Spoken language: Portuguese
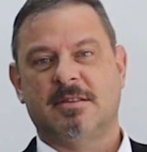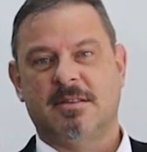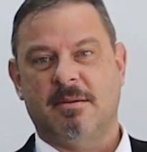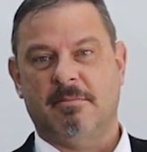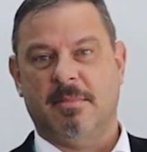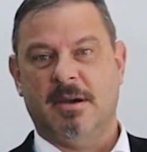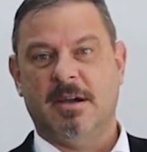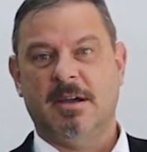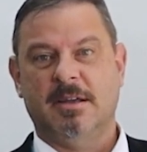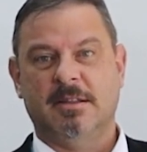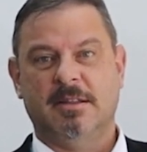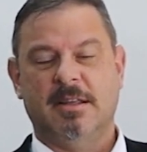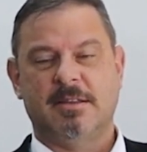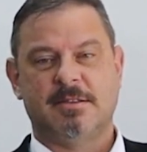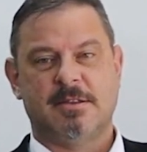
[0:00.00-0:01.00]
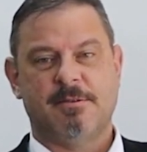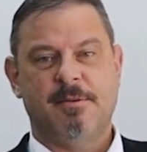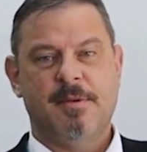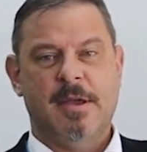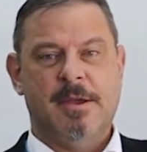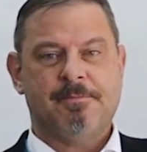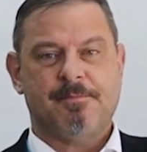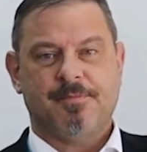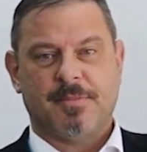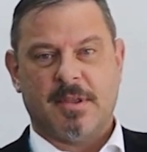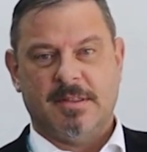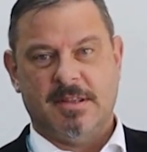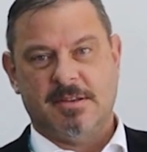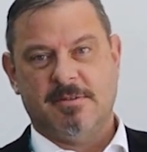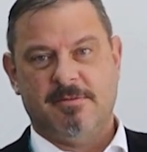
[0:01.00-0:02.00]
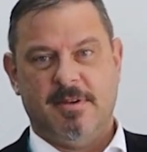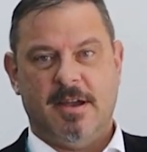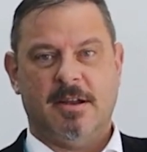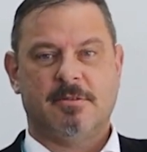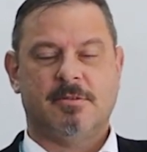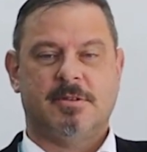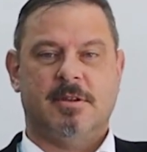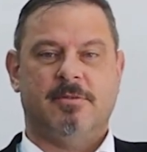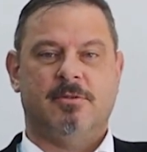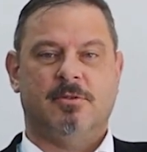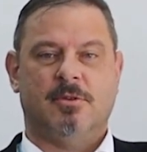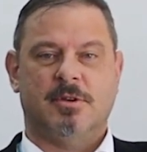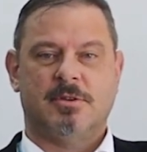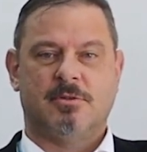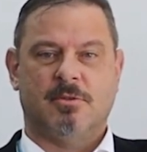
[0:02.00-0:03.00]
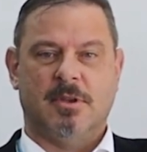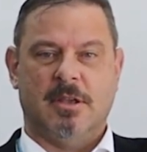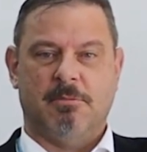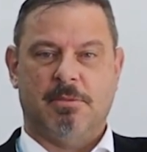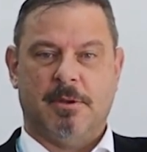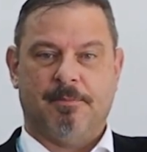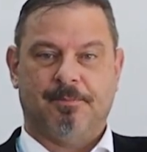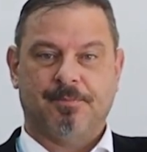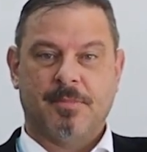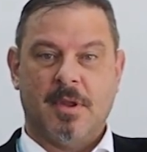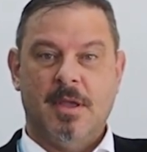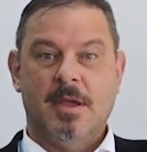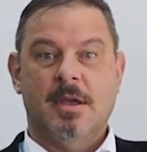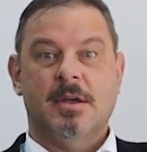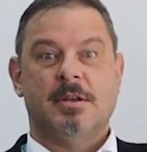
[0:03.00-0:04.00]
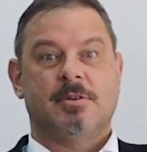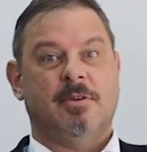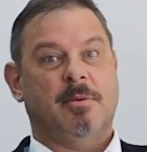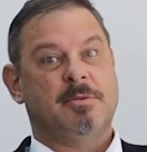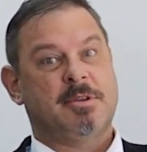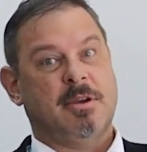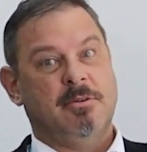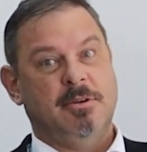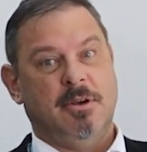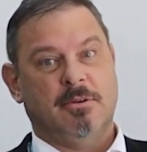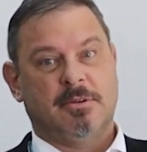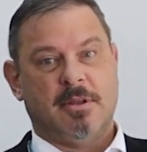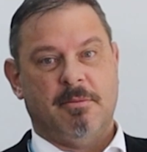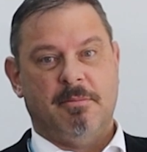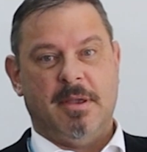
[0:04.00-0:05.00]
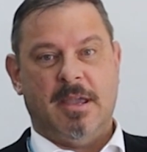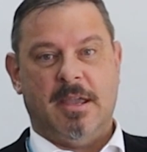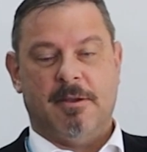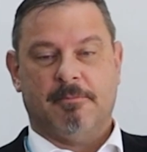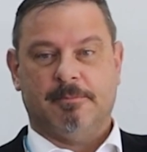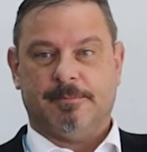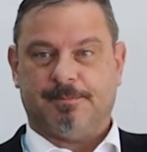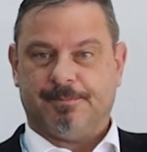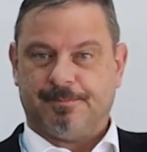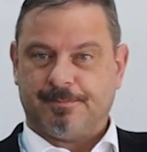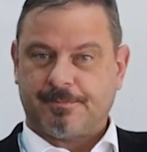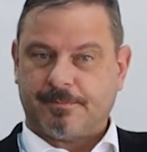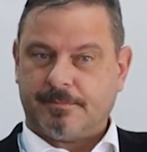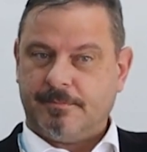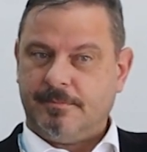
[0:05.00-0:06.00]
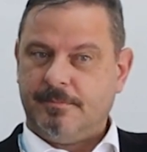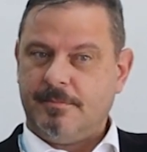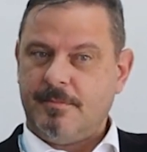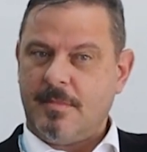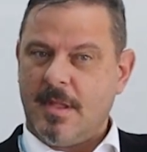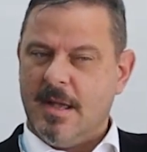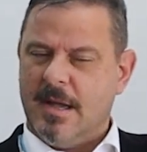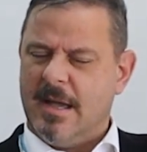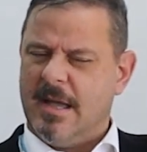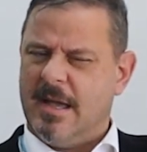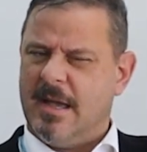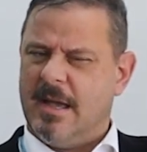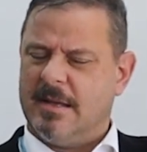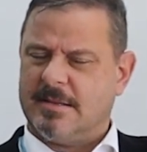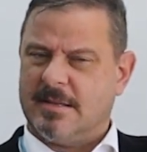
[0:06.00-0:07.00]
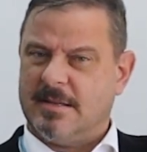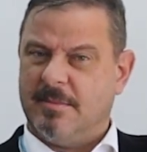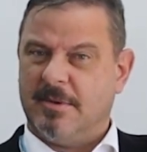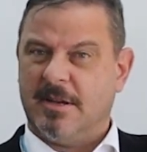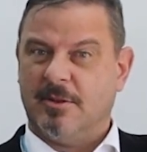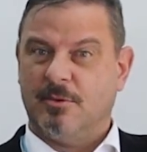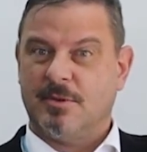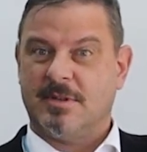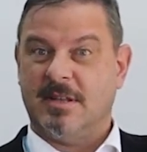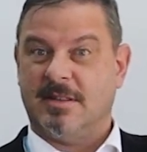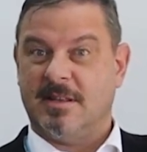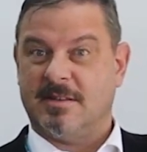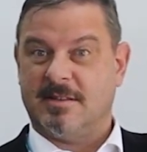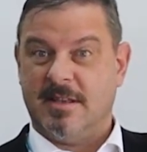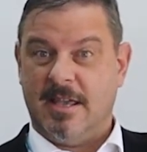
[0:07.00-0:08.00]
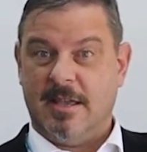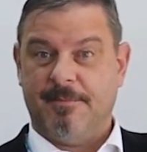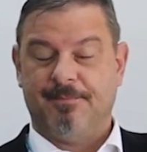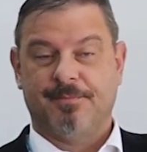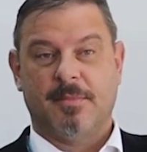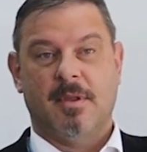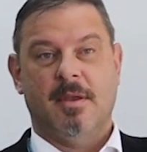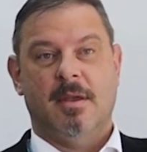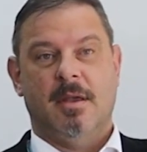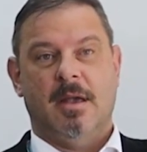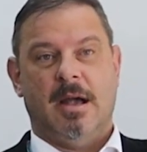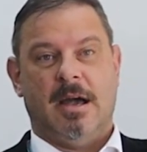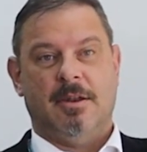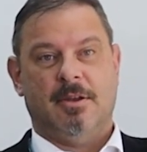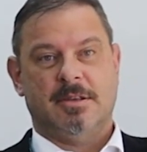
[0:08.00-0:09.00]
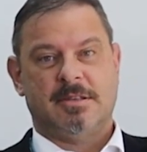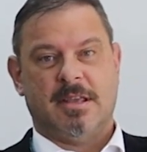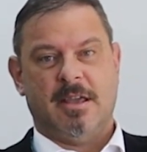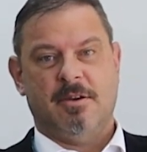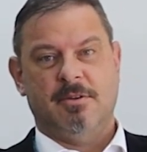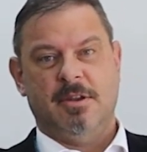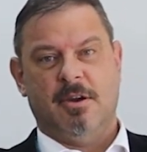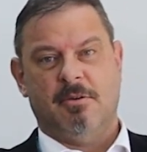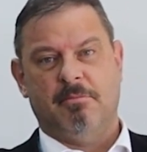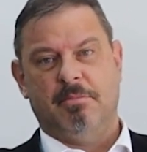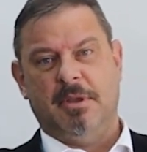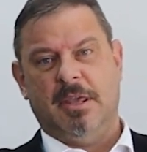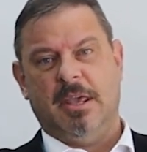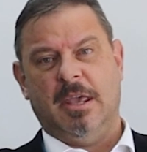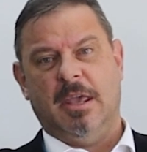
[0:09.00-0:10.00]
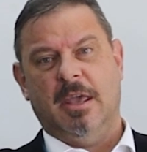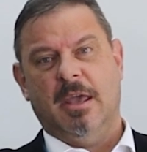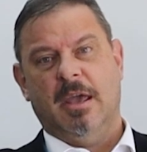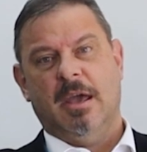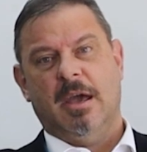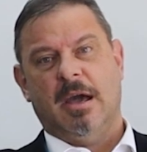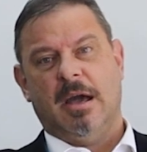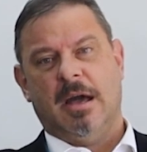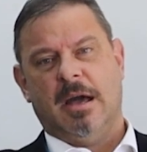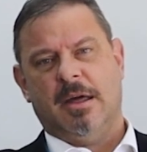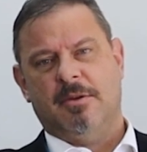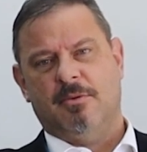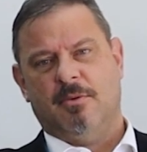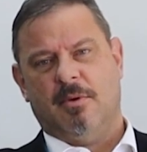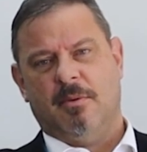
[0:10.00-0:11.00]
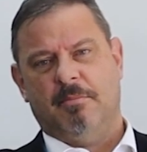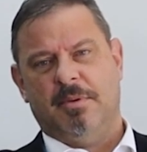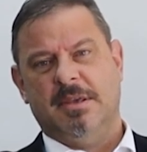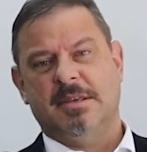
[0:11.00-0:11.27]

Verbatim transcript: as demandas de diversos servidores do INPE. Tivemos reunião também é, essa semana do CTC, a nossa reunião bi, a, no,